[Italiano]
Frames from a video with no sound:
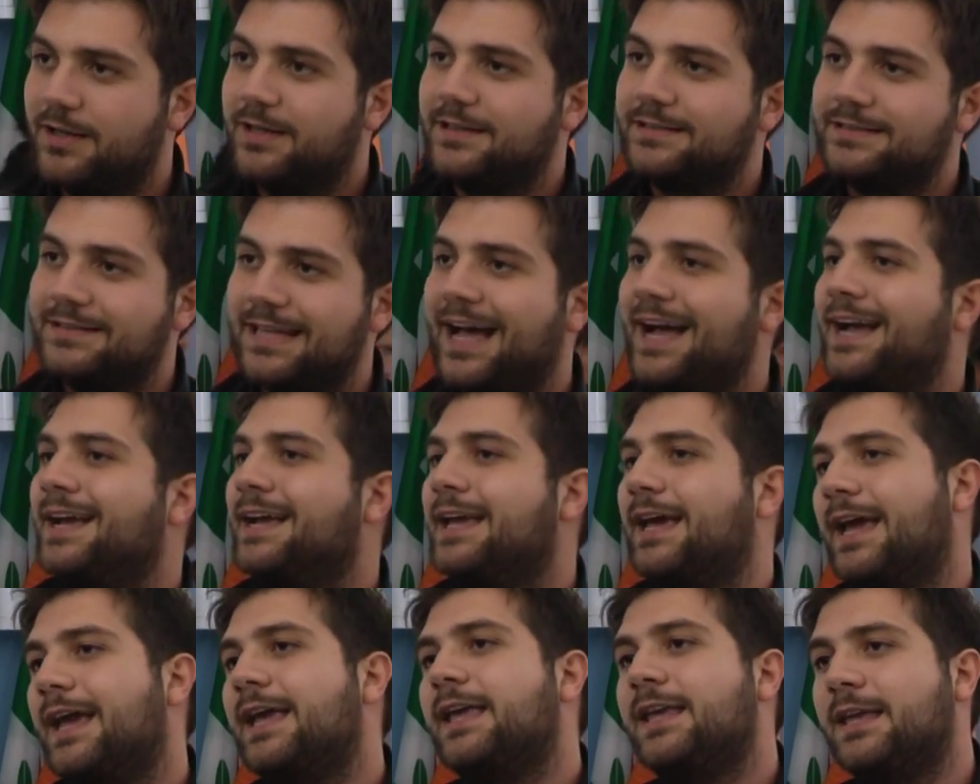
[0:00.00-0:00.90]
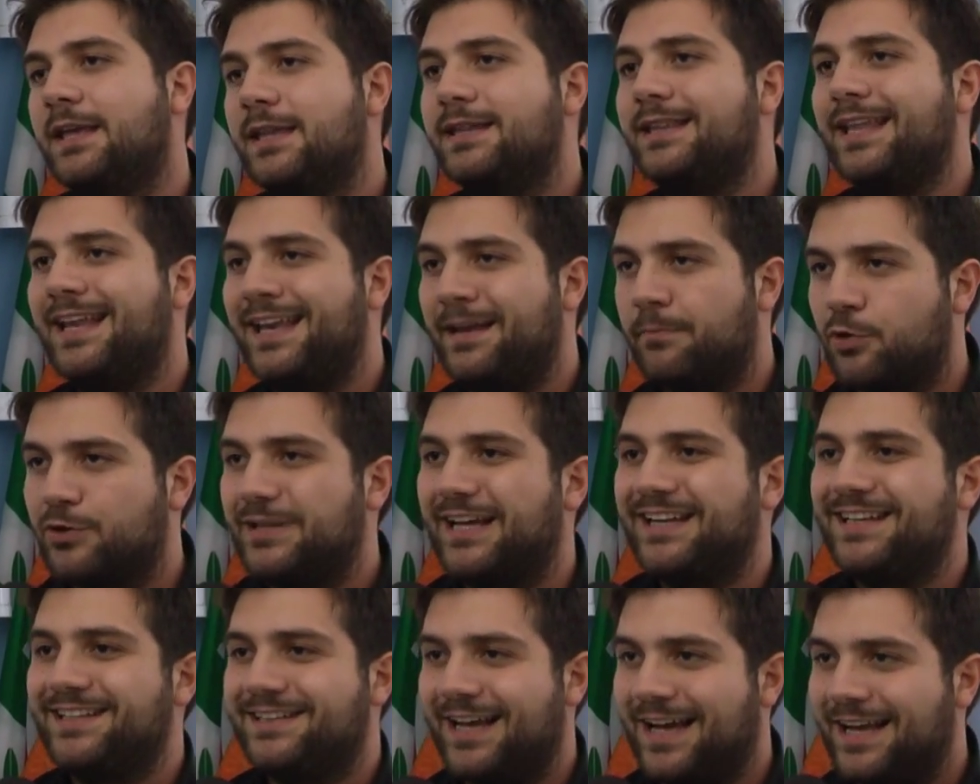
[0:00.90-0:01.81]
sta anche nelle
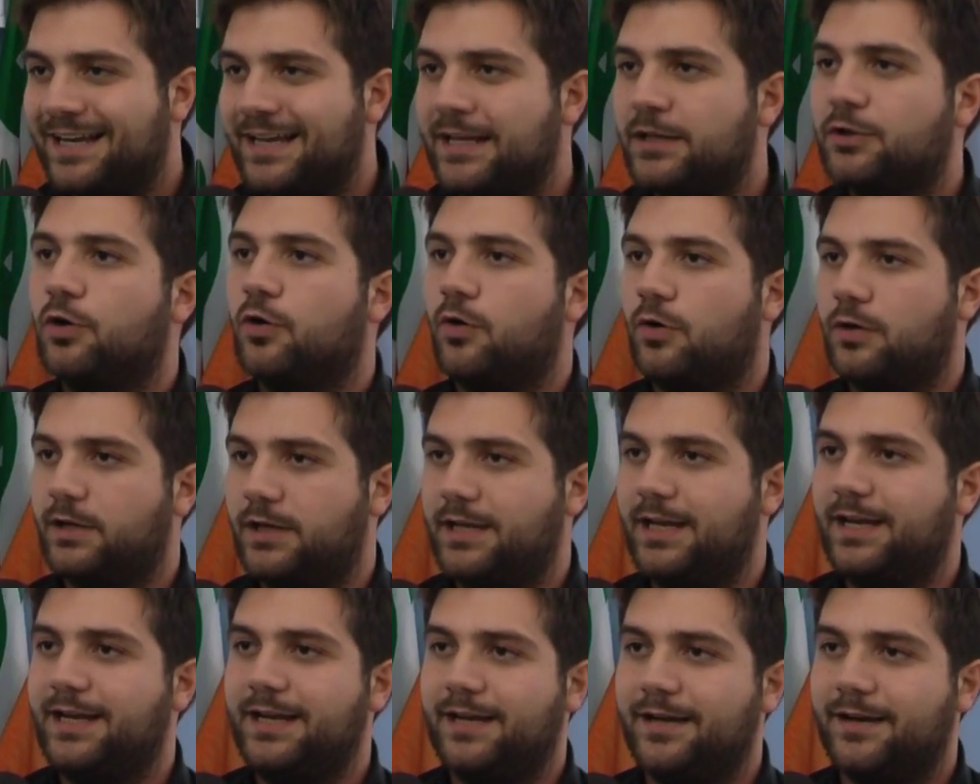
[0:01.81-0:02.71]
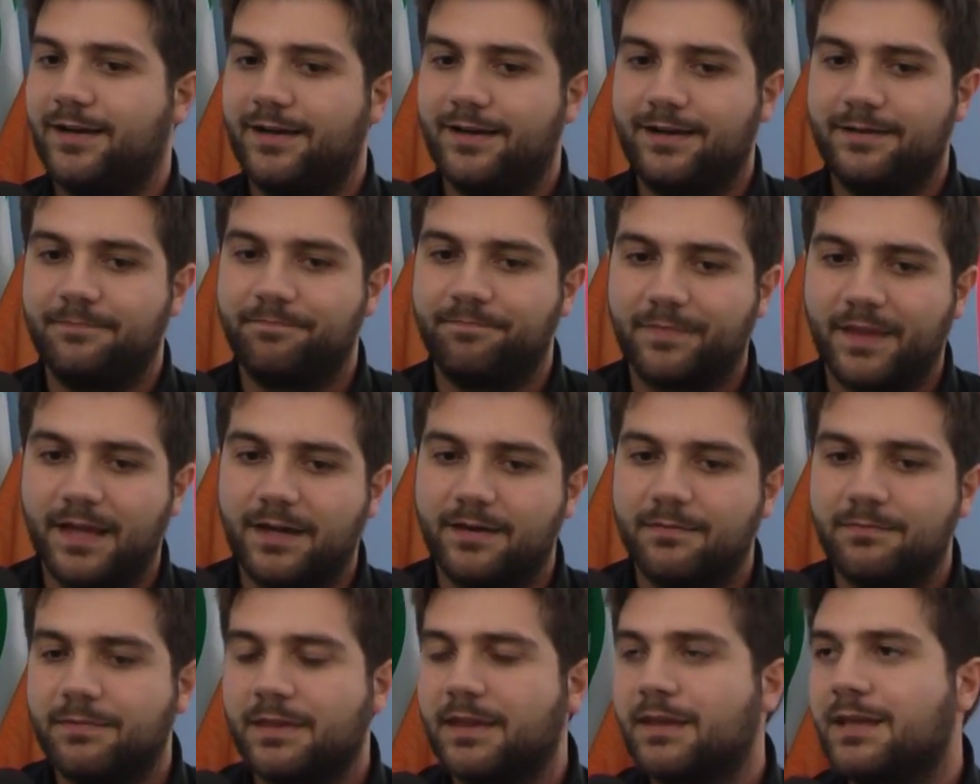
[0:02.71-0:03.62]
modalità, nei toni, nel,
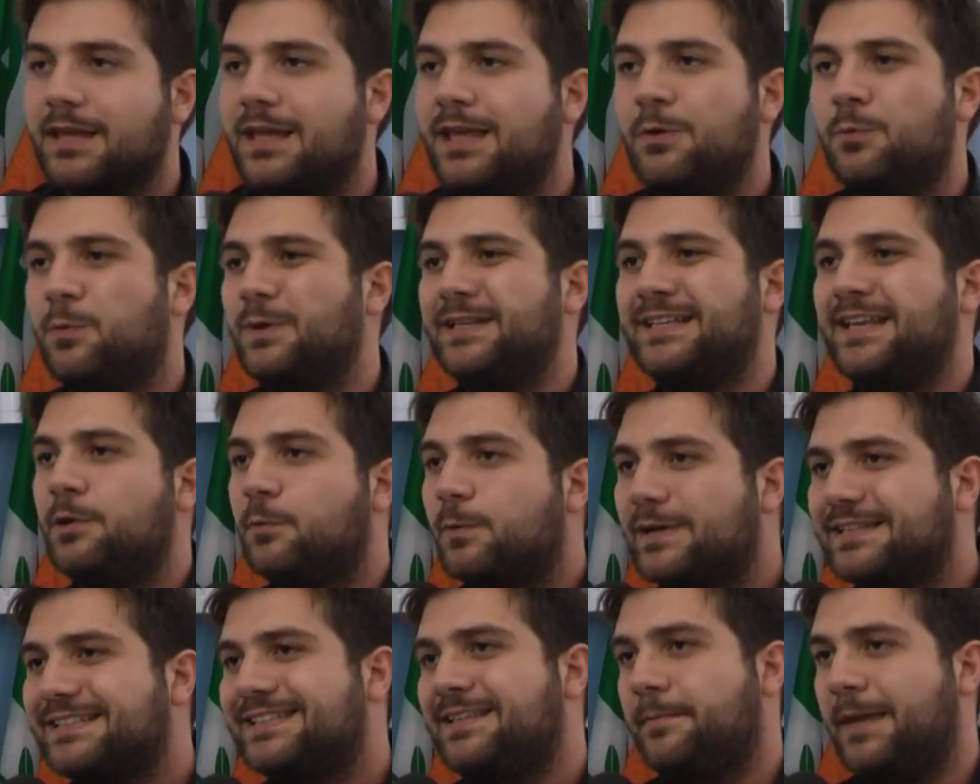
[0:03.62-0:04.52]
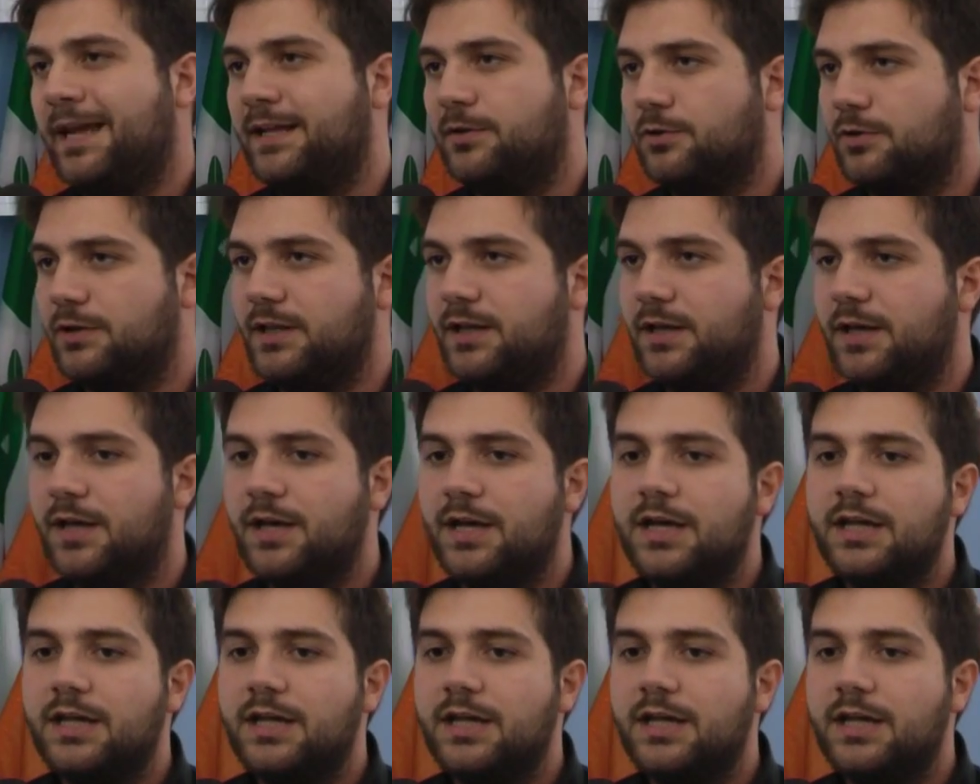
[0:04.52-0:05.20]
mm, in, que, in questi metodi.